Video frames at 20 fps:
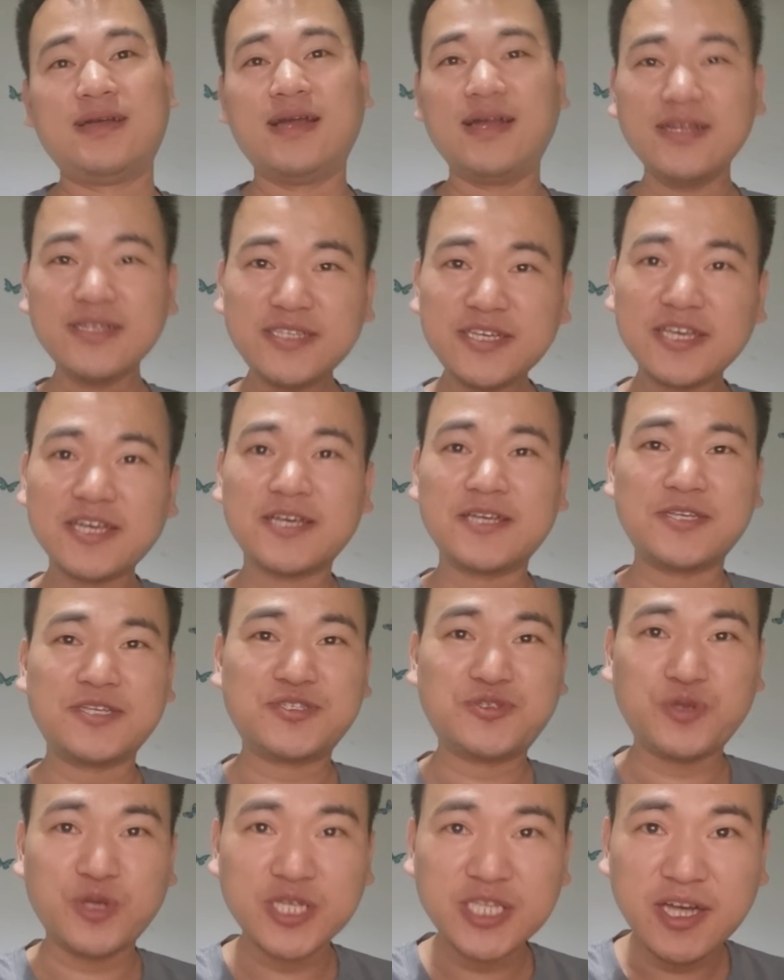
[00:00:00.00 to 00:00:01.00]
而且
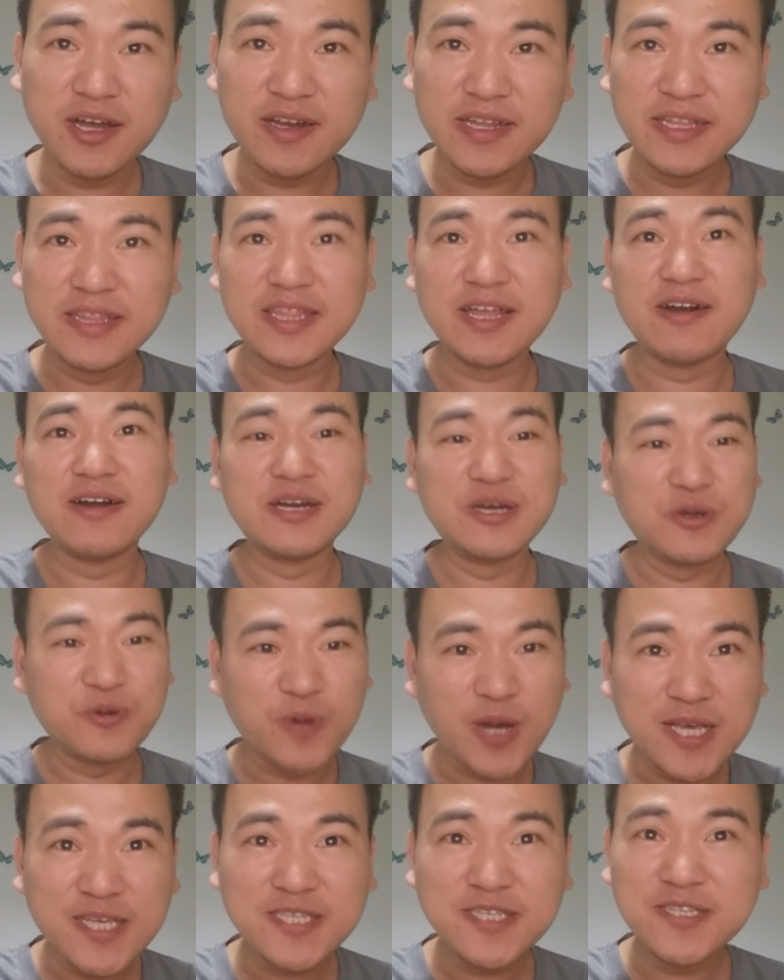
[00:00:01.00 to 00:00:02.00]
学校领导很
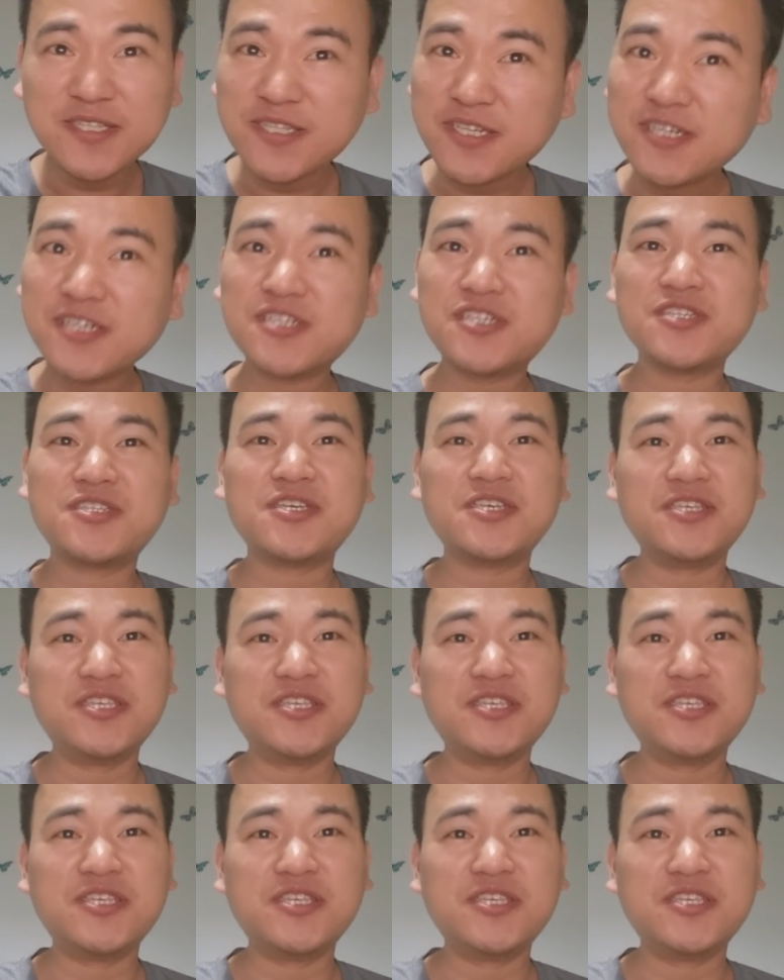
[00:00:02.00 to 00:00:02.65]
关心这个事情，